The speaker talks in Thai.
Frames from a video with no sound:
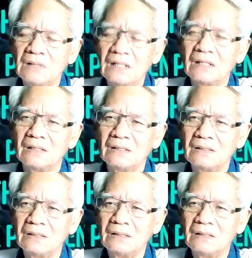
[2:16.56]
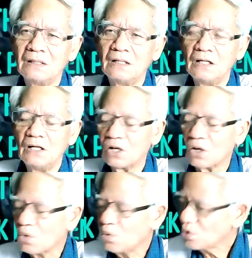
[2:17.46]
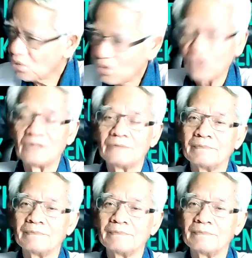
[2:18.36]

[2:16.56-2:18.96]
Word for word: เออกลัวทุกคน